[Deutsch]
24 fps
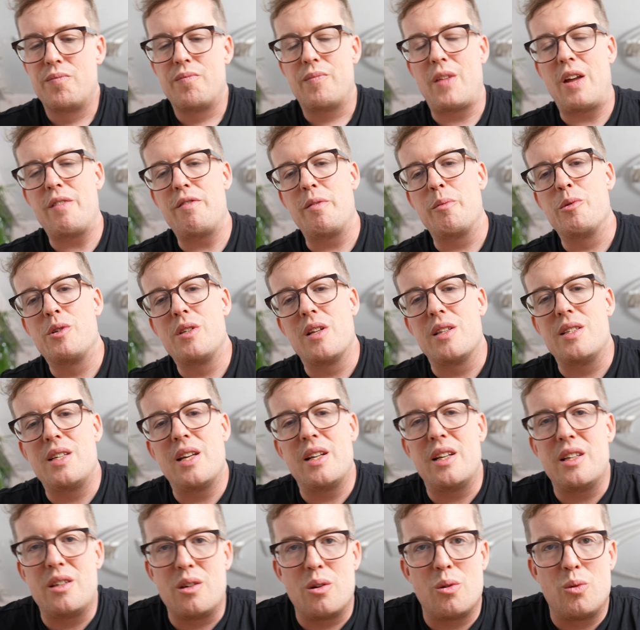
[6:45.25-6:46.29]
Nein, wir müssen jetzt
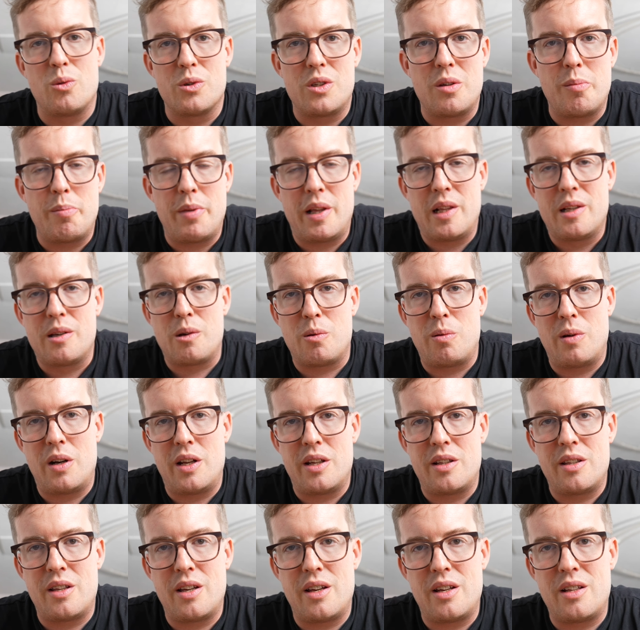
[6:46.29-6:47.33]
hier nicht große
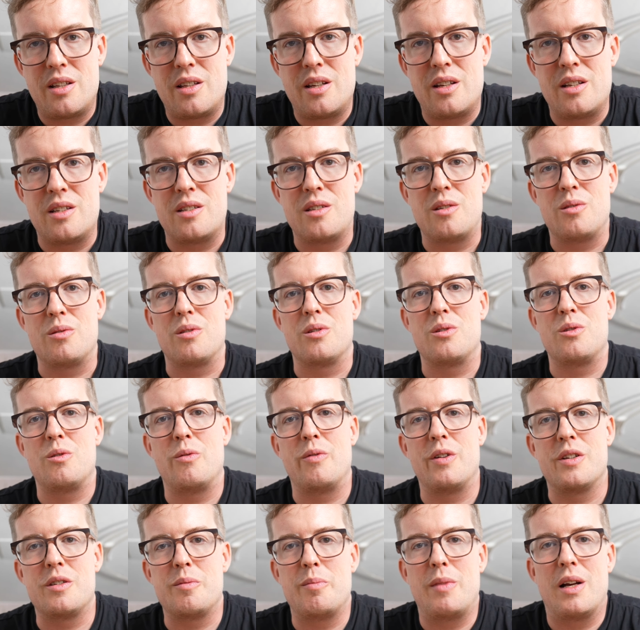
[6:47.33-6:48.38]
Bildqualität-Tests oder
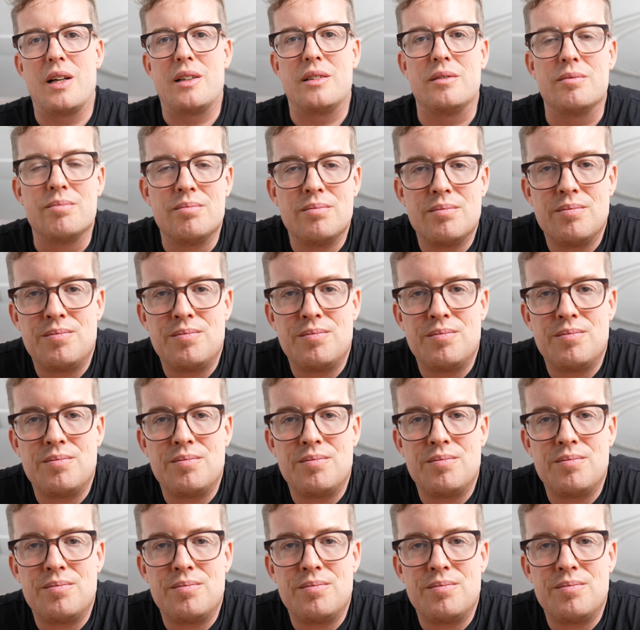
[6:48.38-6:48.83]
sowas machen.